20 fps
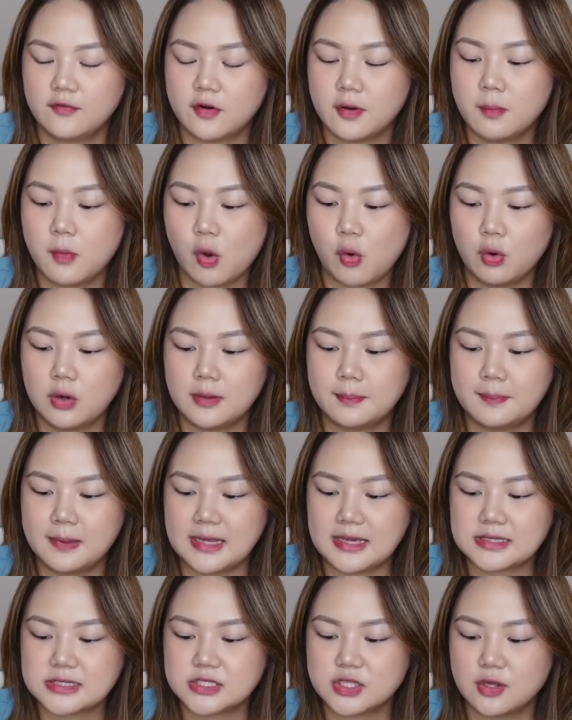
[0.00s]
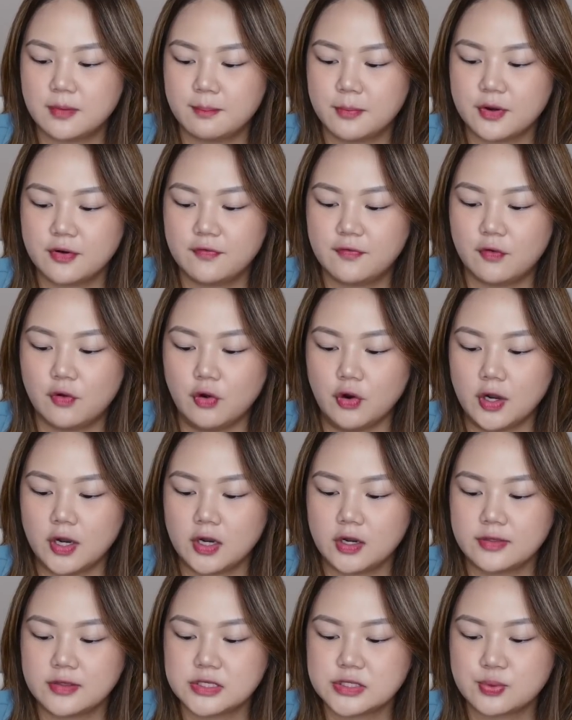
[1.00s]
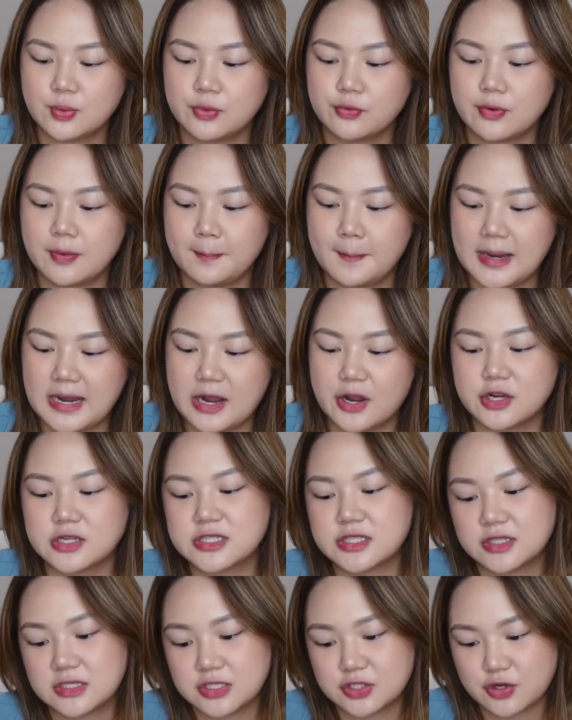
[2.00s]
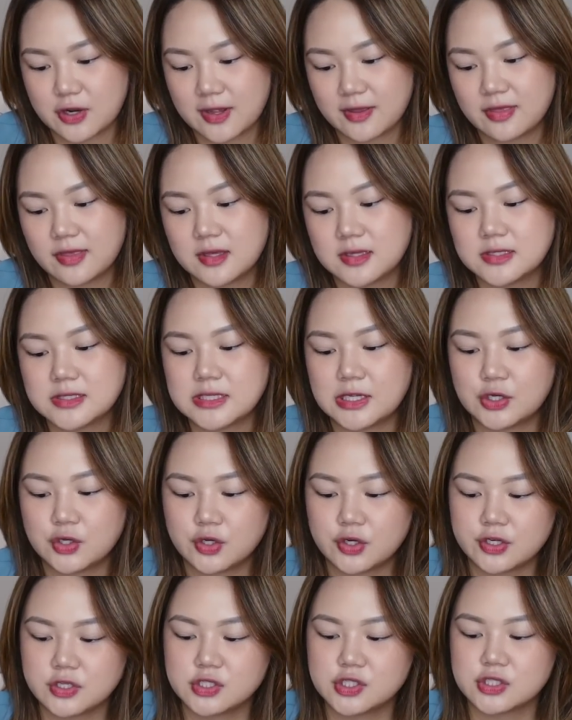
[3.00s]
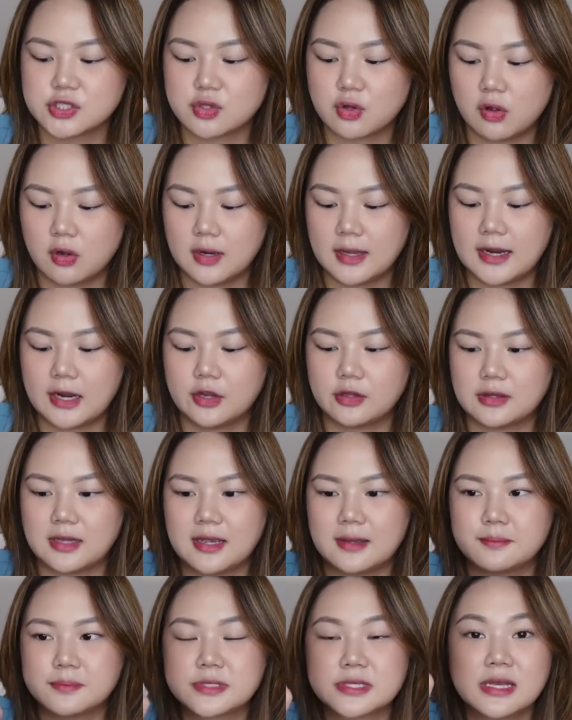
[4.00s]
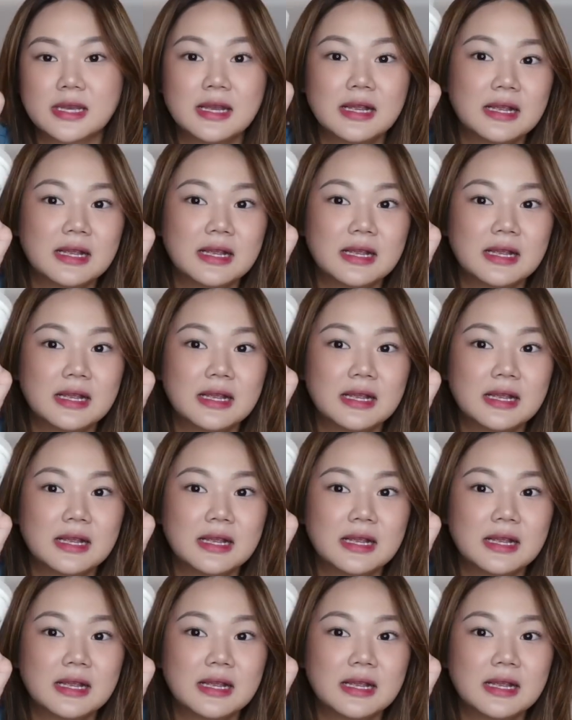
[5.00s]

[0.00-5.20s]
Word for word: from Olaplex, number 4. This one repairs, strengthens, and nourishes all hair types.